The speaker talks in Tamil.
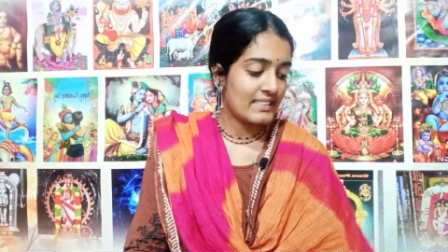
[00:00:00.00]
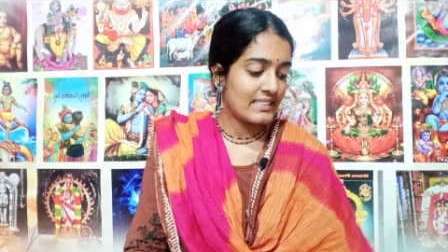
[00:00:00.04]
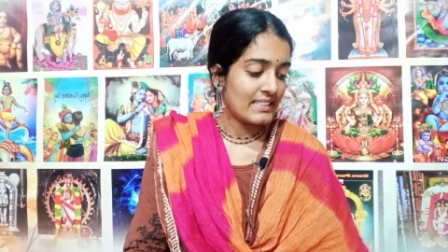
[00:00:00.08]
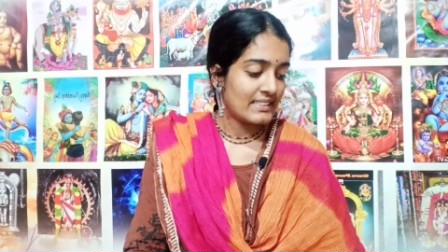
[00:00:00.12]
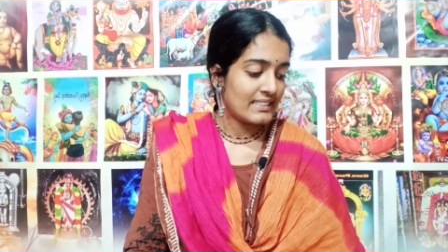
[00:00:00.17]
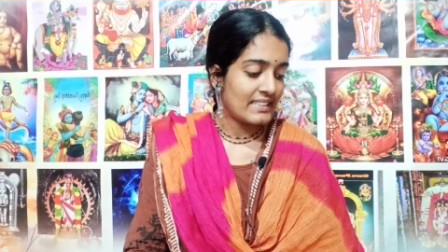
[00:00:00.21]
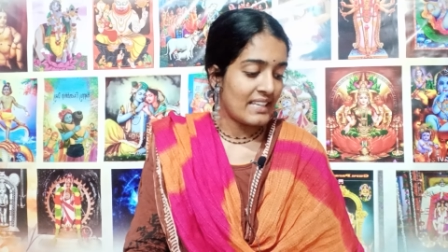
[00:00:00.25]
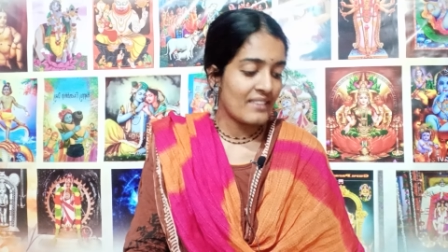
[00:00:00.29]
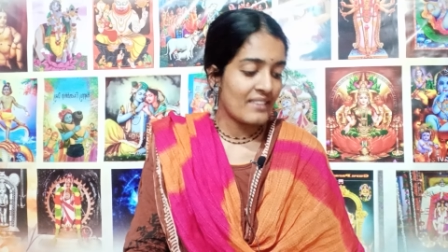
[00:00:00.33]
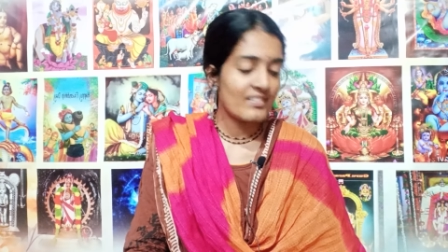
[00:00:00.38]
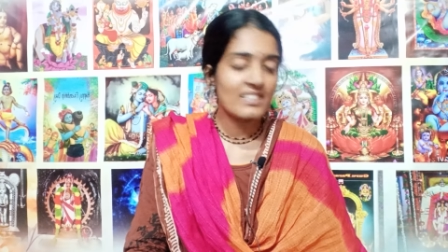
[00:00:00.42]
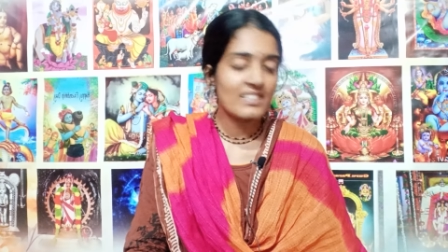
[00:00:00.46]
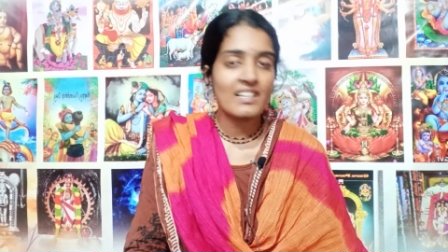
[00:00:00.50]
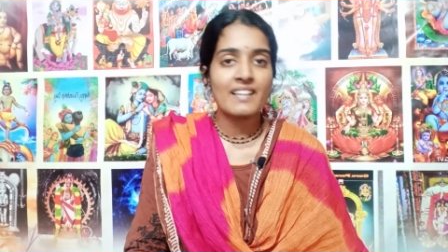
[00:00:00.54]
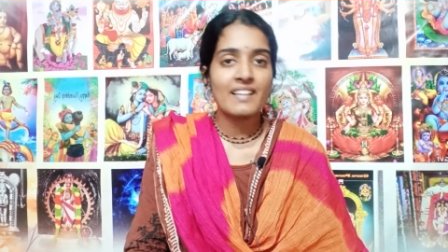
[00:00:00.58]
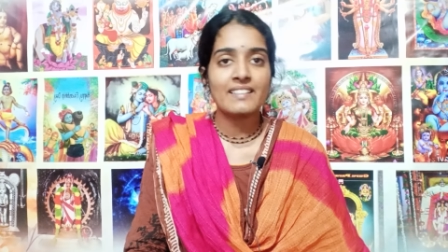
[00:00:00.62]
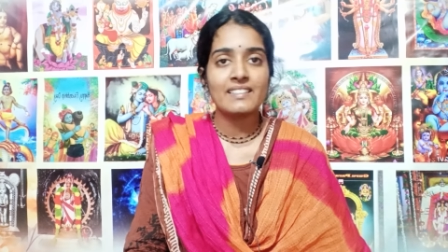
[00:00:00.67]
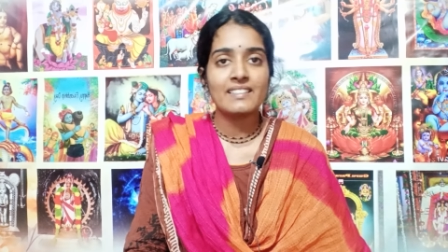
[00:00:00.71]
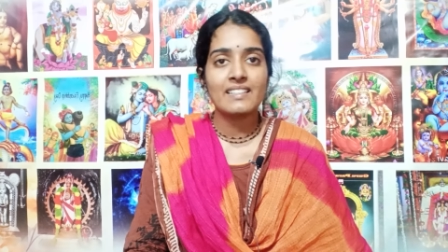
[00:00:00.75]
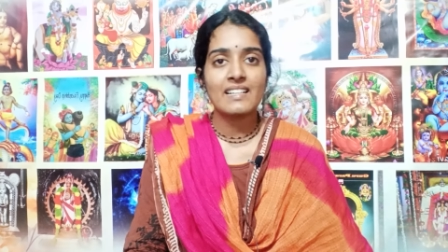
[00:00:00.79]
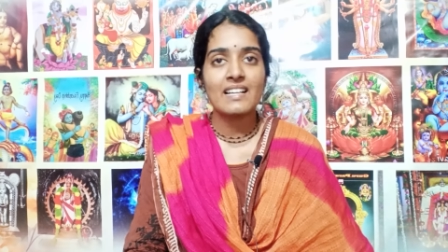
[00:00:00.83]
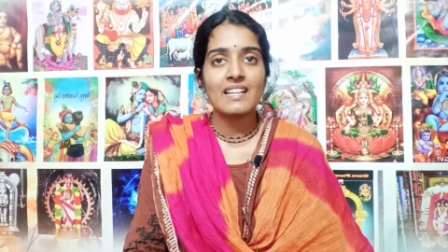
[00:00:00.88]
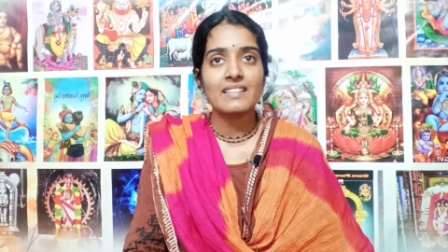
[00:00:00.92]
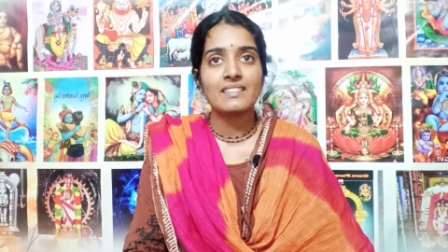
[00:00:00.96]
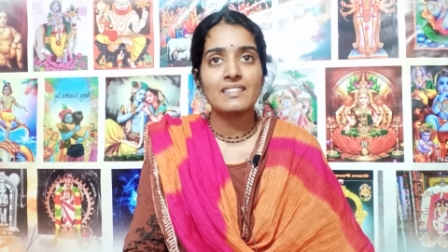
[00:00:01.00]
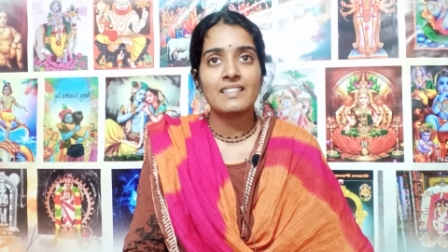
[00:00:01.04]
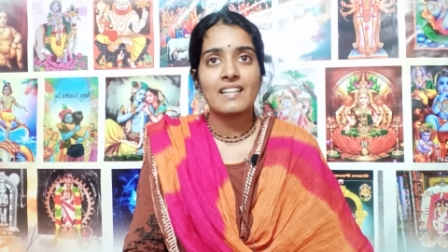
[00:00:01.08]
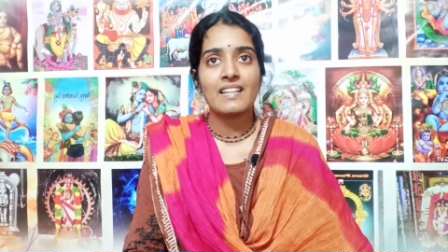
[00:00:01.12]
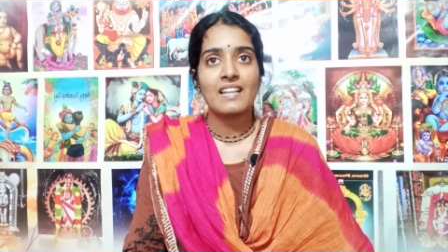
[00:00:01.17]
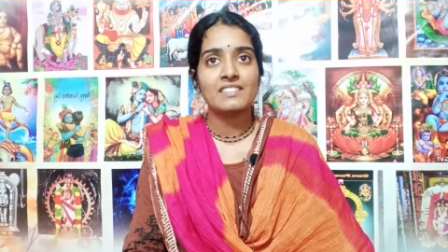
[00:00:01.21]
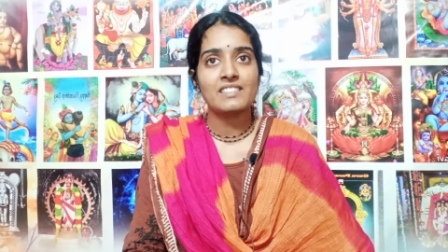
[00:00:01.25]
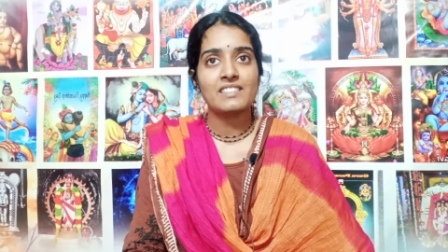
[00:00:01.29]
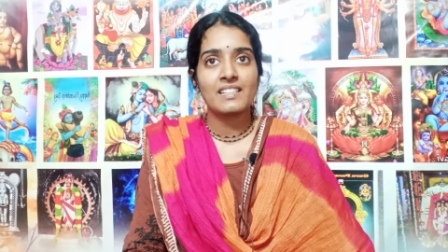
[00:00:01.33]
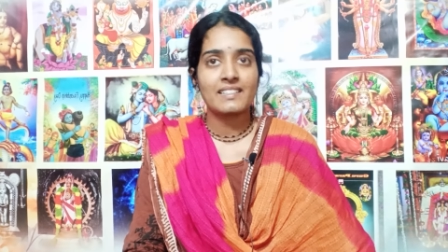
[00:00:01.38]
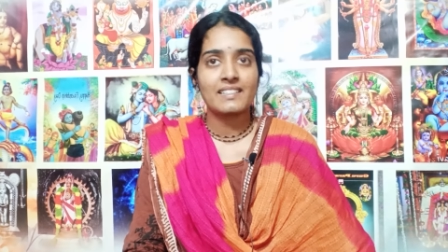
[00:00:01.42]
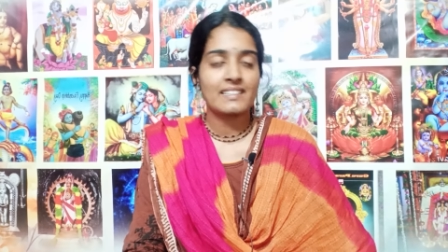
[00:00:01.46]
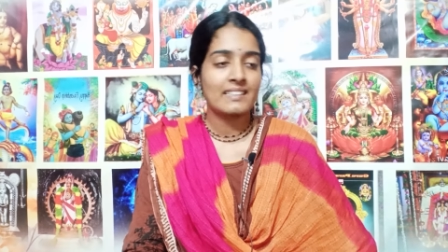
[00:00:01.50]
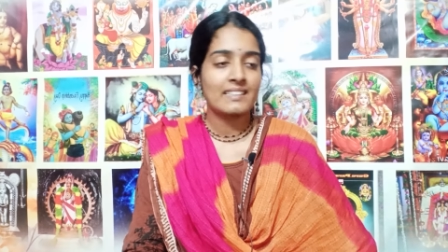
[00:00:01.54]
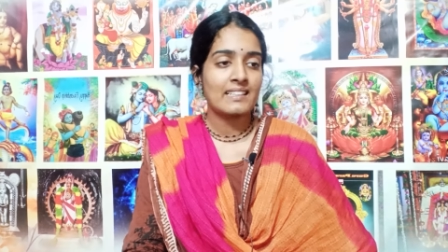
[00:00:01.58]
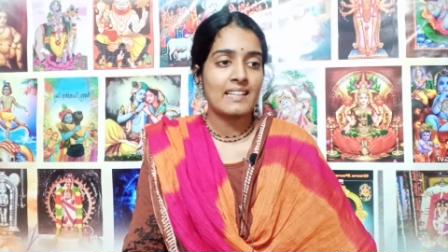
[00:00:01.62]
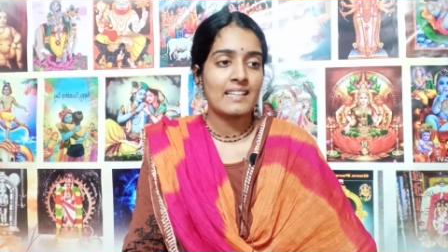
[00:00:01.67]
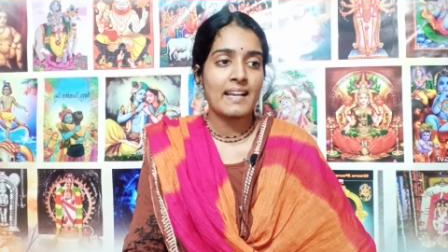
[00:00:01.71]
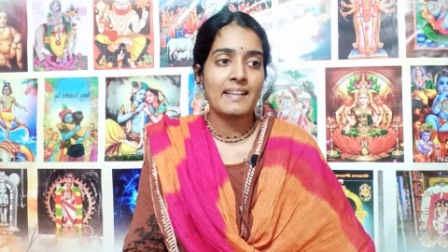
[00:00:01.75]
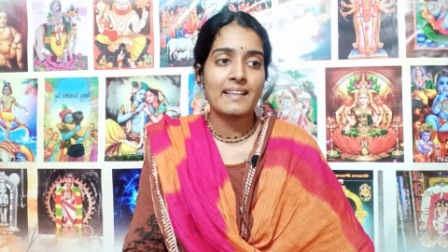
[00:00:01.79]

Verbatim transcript: இருக்கிற தேவனாக இருக்கிற அந்த ராஜா கிட்ட